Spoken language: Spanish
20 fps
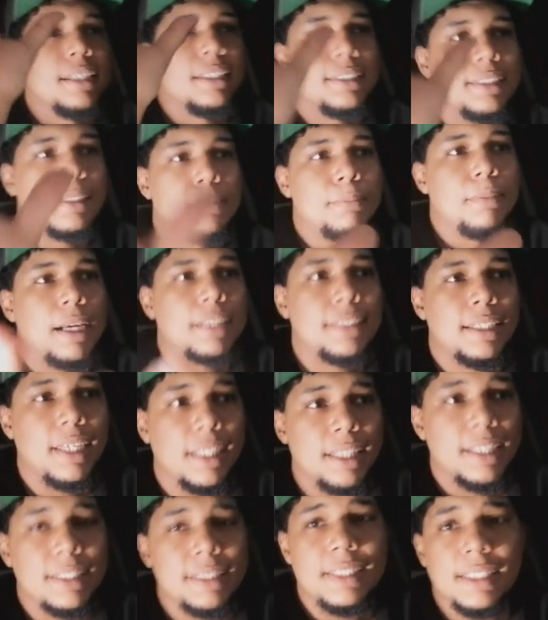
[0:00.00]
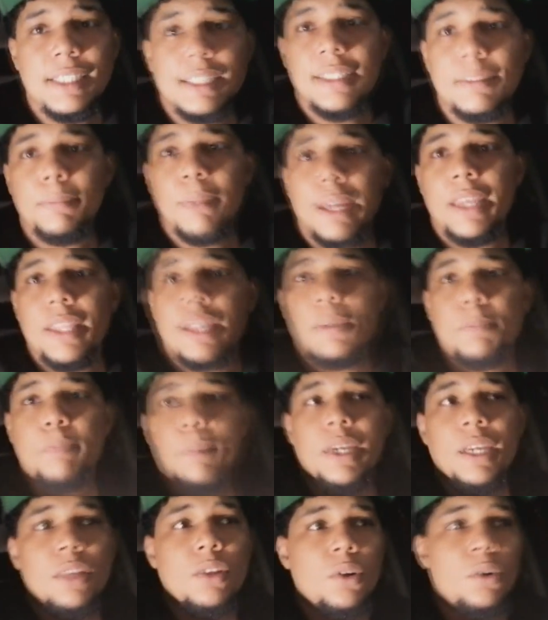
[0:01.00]
sin más que decir, me
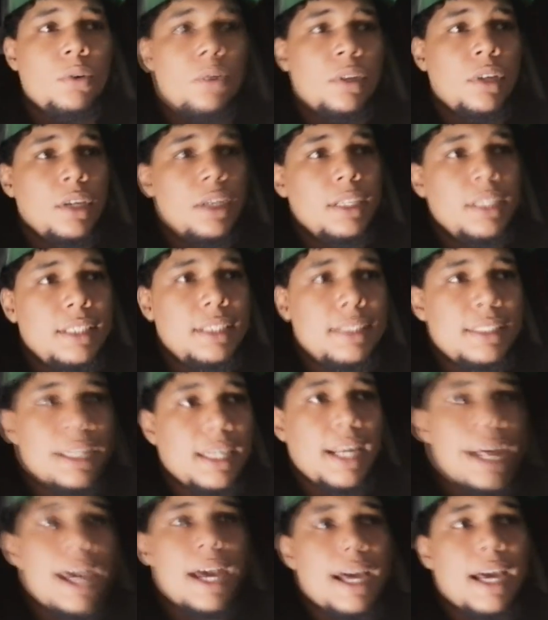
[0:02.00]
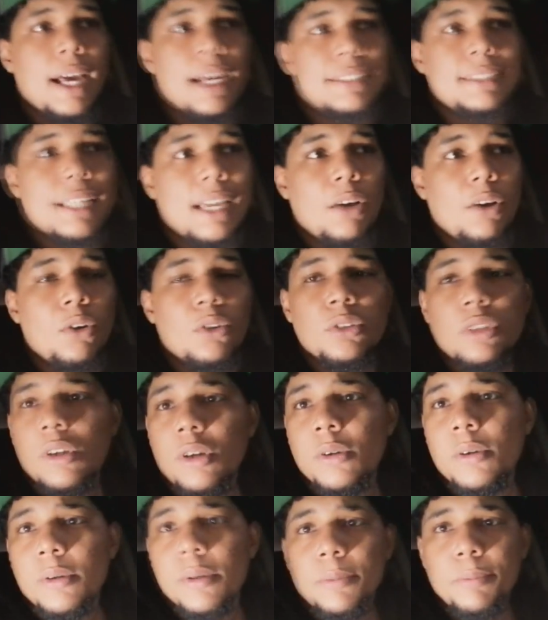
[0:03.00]
despido y será hasta
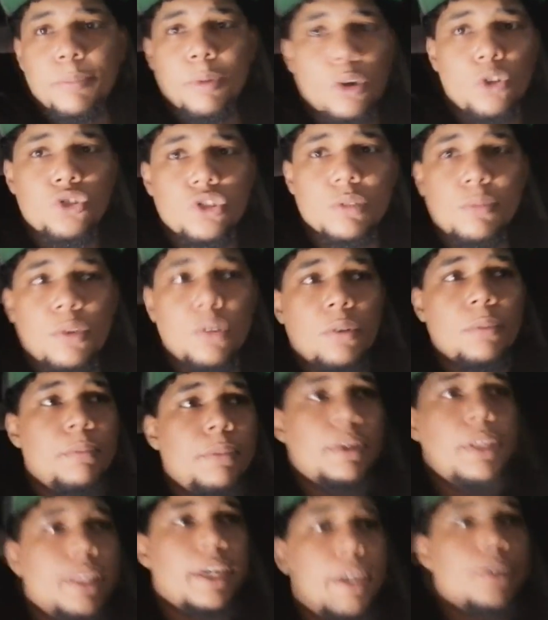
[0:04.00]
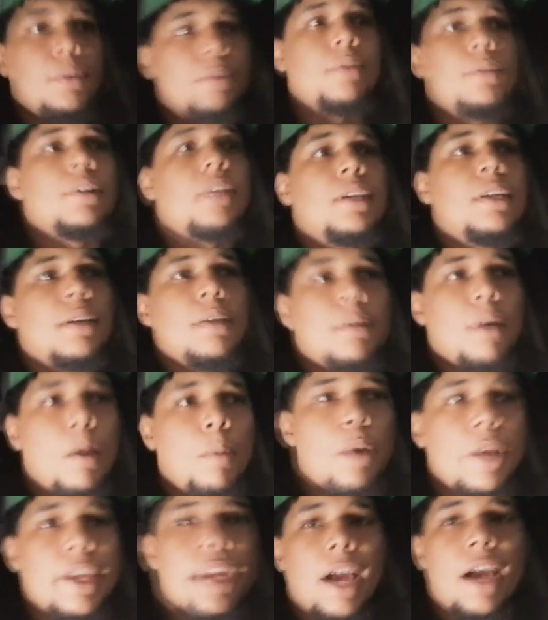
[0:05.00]
otro próximo video.
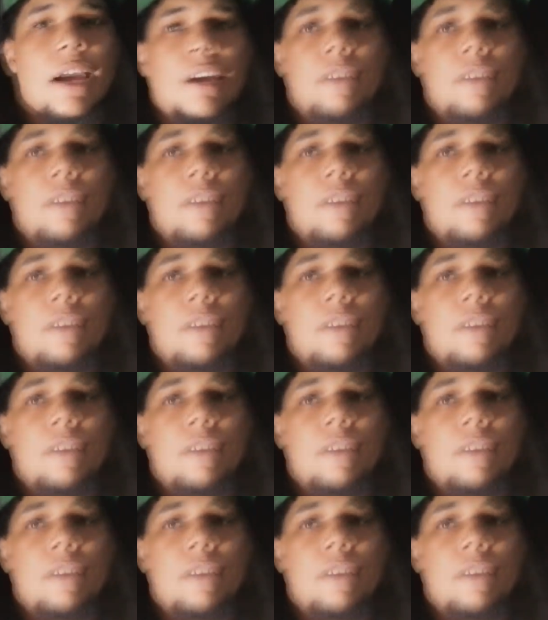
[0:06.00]
Vamos allá,